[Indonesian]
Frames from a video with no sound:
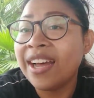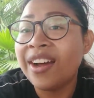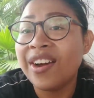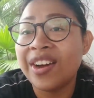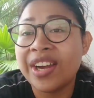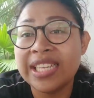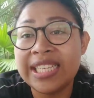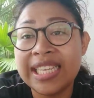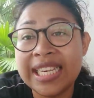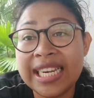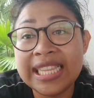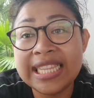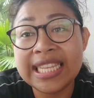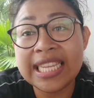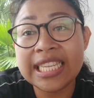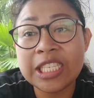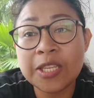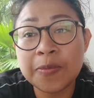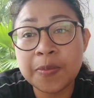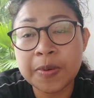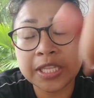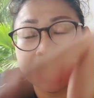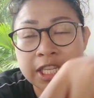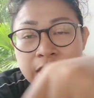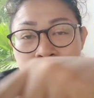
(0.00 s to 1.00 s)
oke jadi intinya
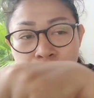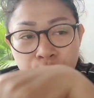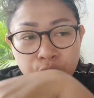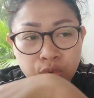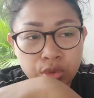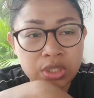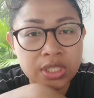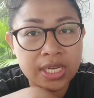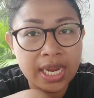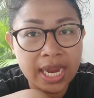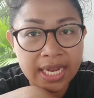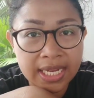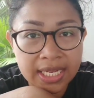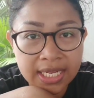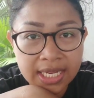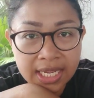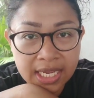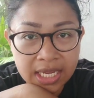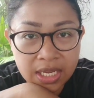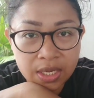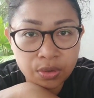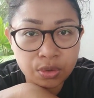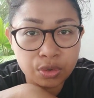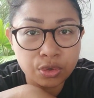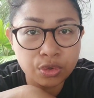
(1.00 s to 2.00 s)
seperti itu
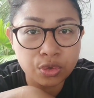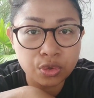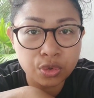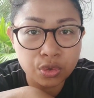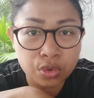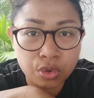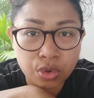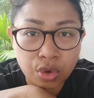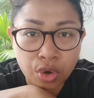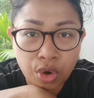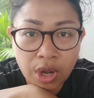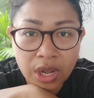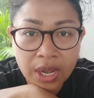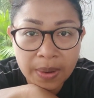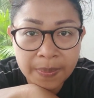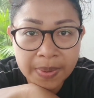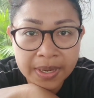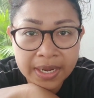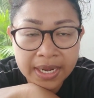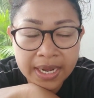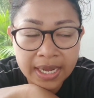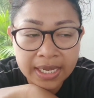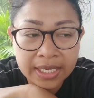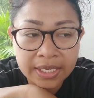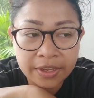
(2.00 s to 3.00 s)
jadi untuk kolam
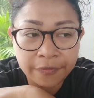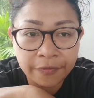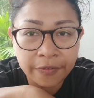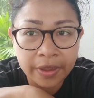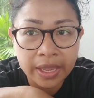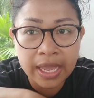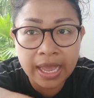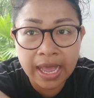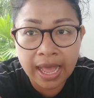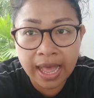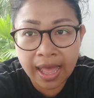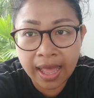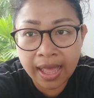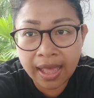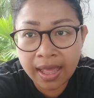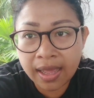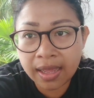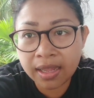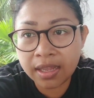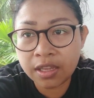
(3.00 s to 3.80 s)
renang di Vega